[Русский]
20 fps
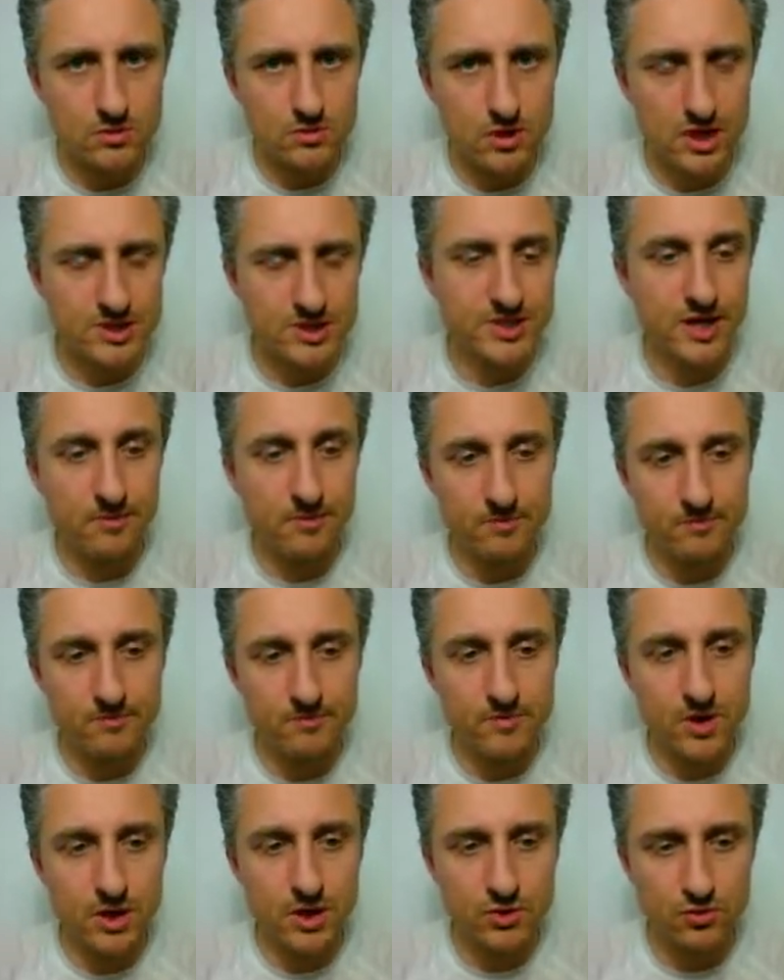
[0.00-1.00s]
Казам,
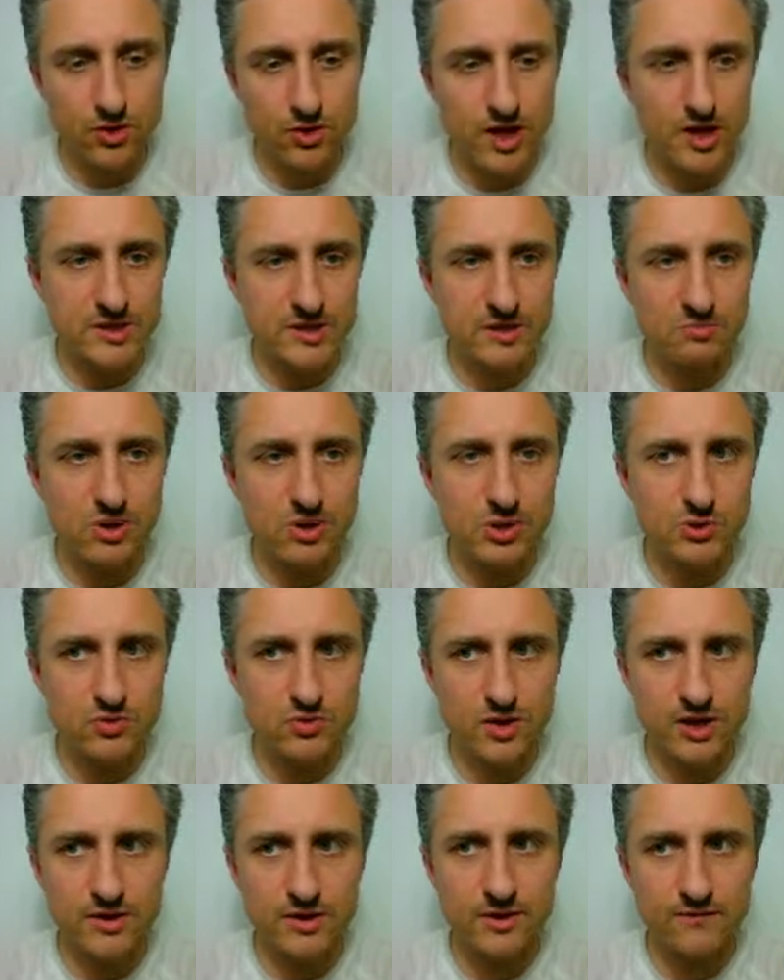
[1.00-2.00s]
в который я
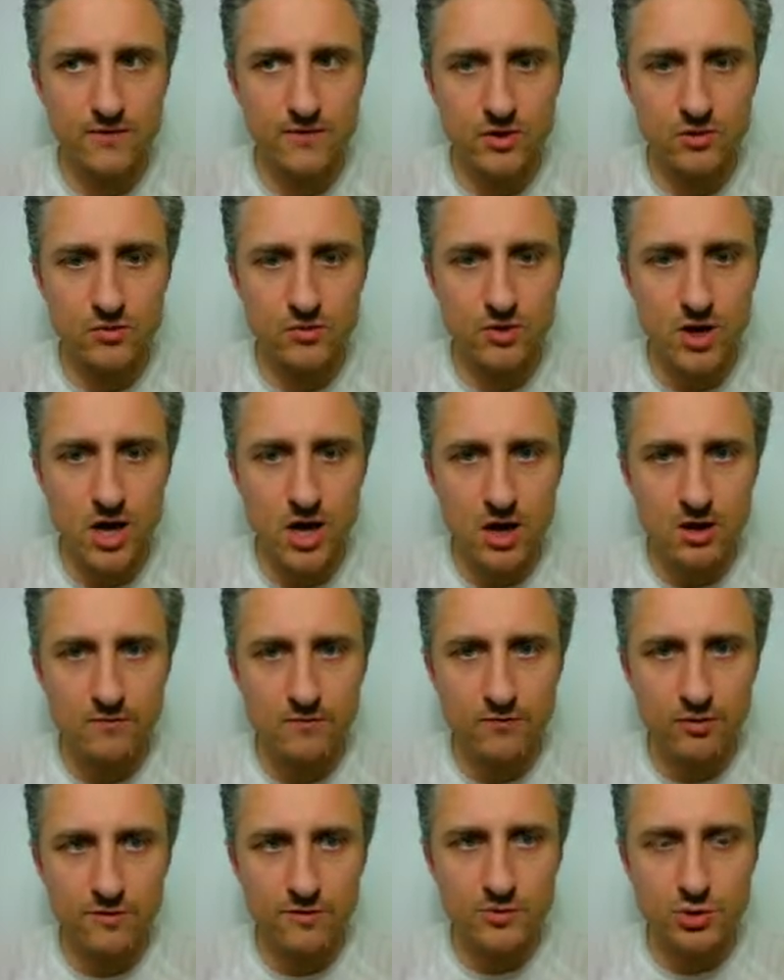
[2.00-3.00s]
записываю это видео.
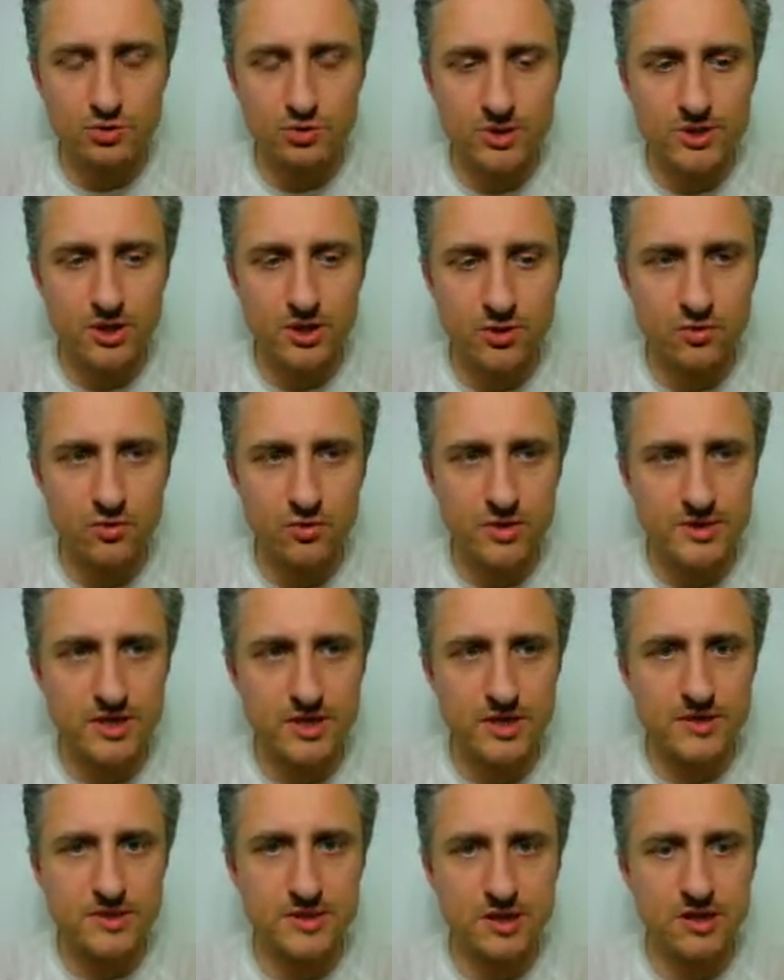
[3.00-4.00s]
Вот, все остальное
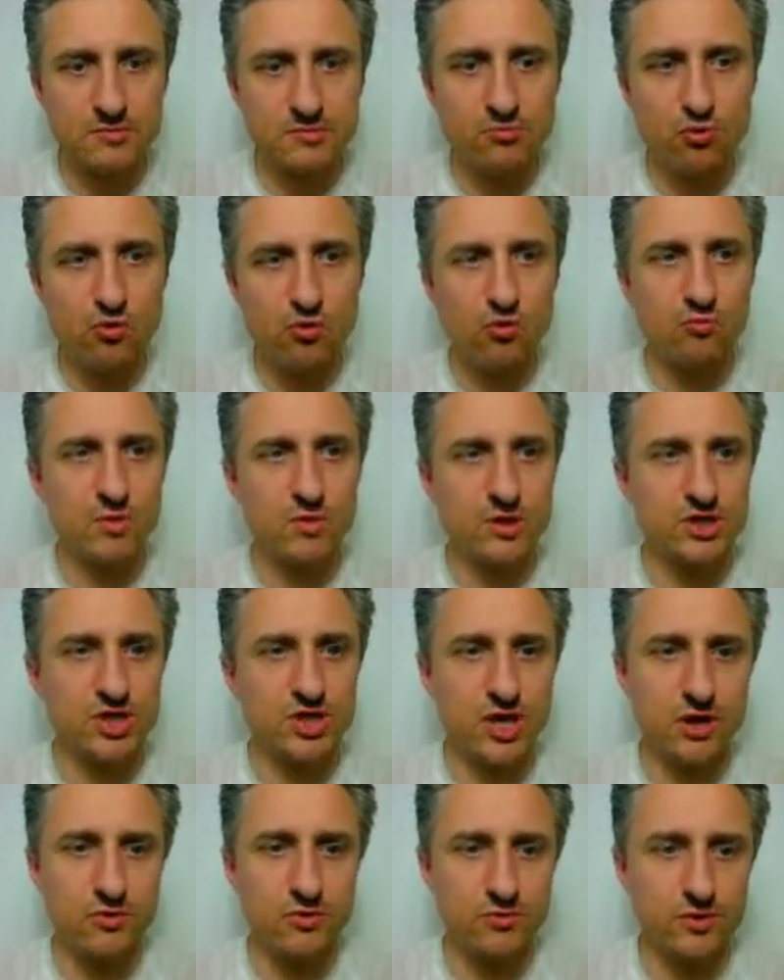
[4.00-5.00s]
здесь стоит по
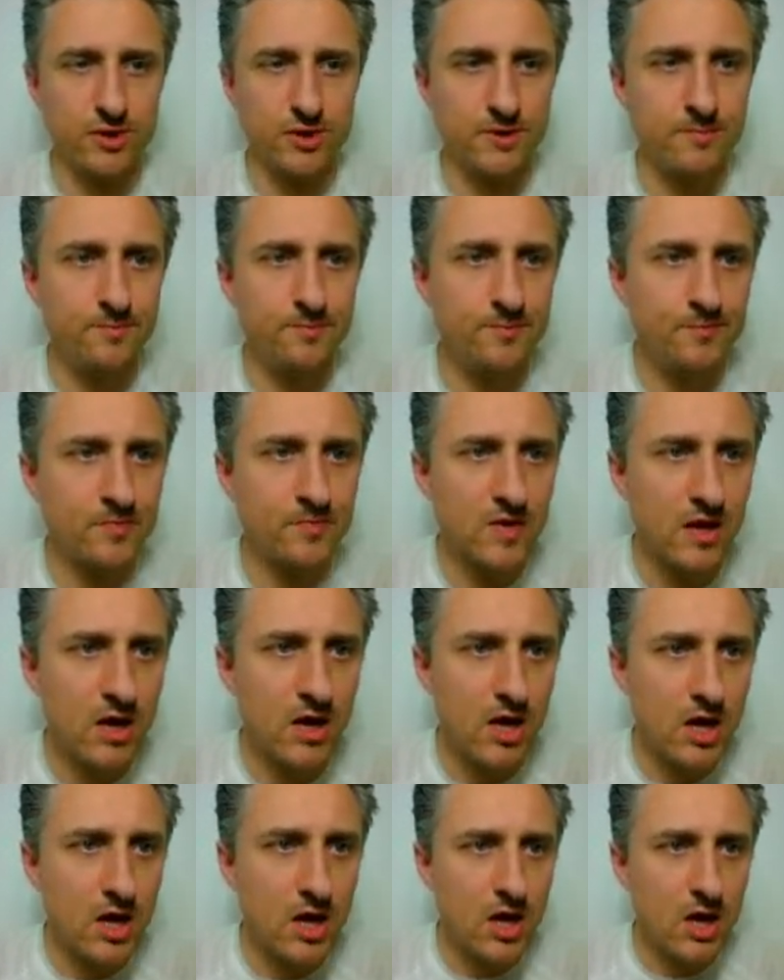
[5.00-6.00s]
умолчанию, да.
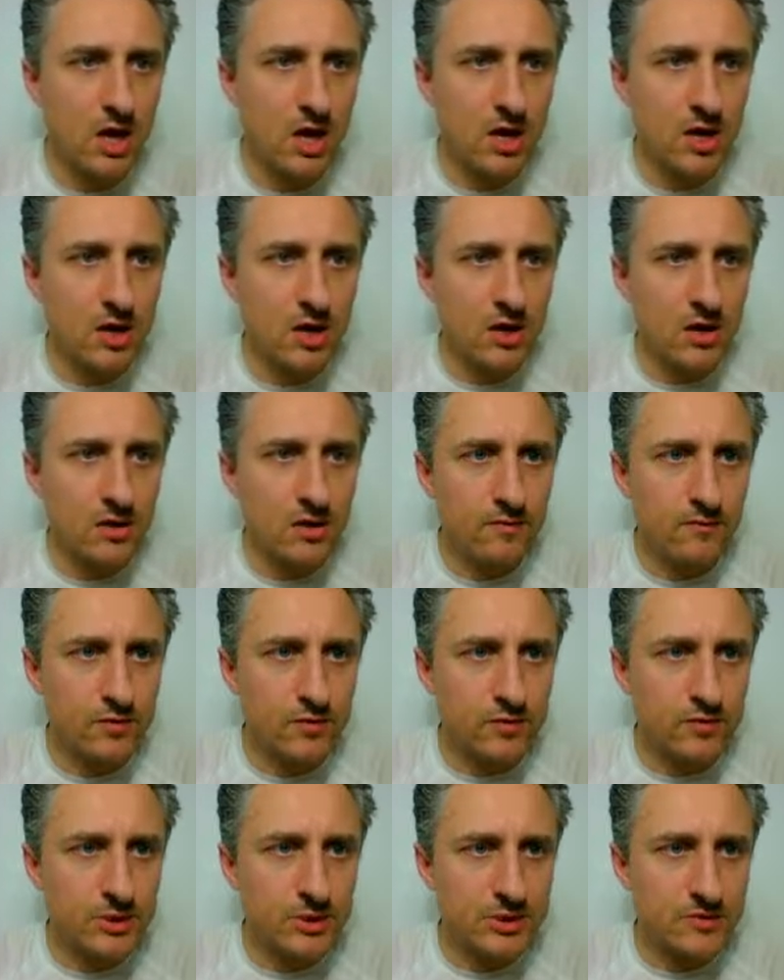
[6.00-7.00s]

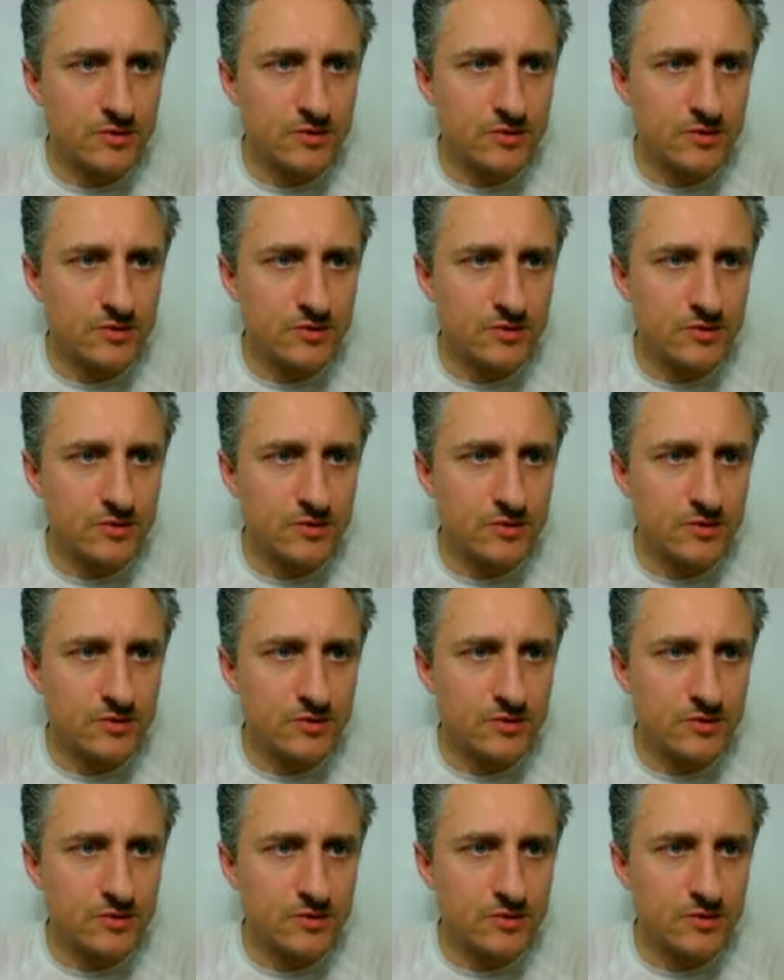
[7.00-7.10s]
Вот, то есть